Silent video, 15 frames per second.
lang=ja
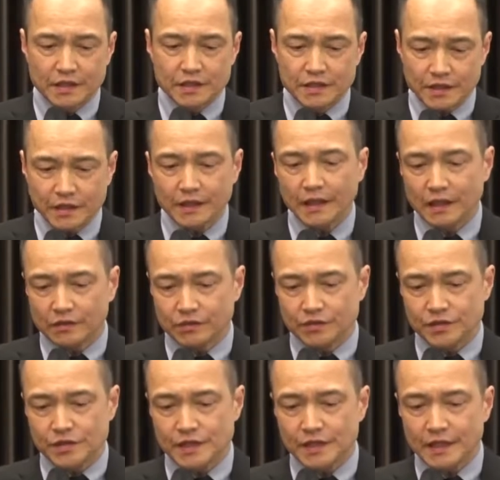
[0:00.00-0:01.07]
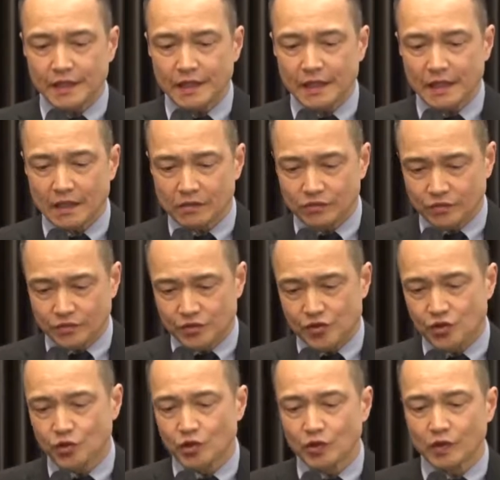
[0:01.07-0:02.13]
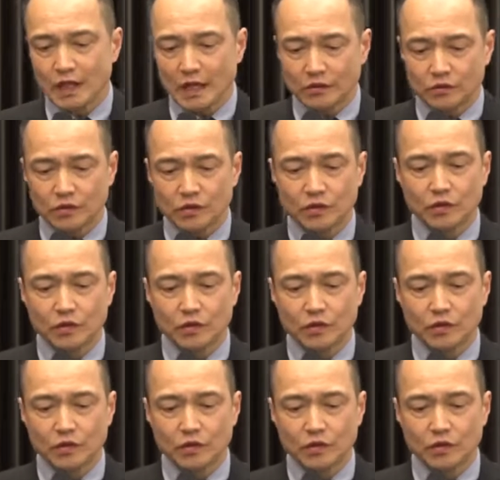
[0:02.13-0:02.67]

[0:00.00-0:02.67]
心理学神経科学宗教学